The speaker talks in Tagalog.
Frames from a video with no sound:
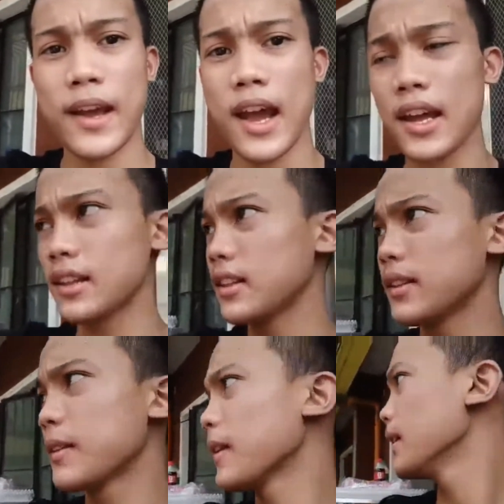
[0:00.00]
at
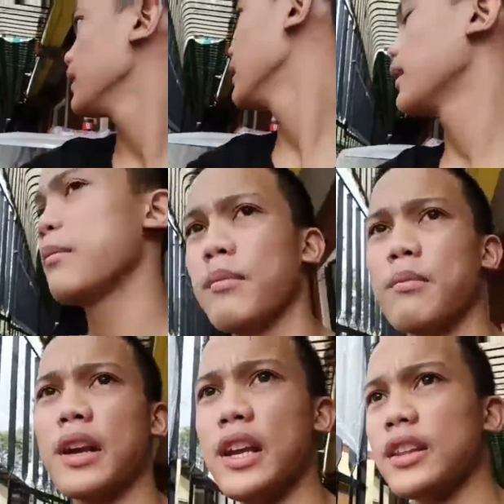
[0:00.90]

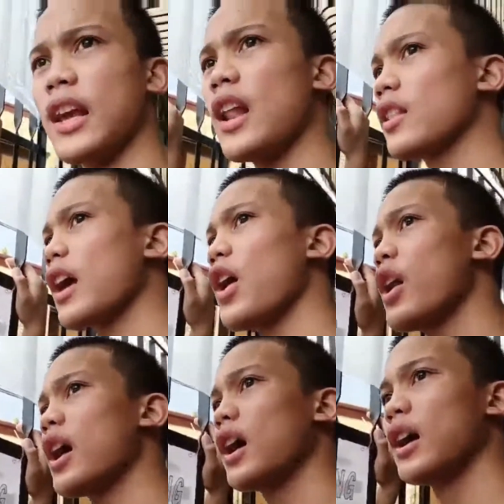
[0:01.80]
maghihintay lang tayo ng